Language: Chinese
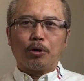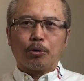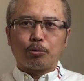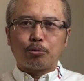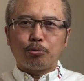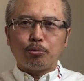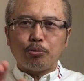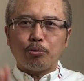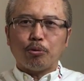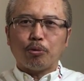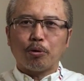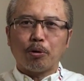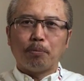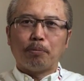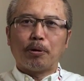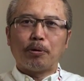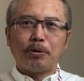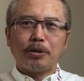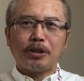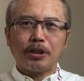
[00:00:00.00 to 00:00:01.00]
如果
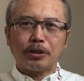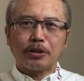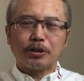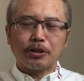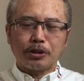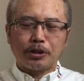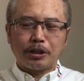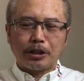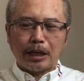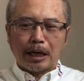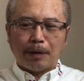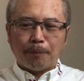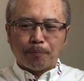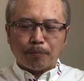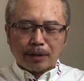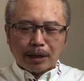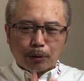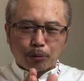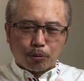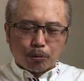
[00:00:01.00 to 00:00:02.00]
某一件事情呢，
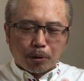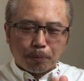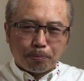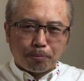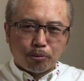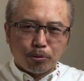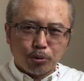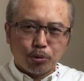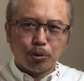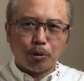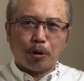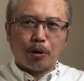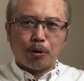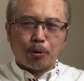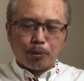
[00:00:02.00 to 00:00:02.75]
他如果不做，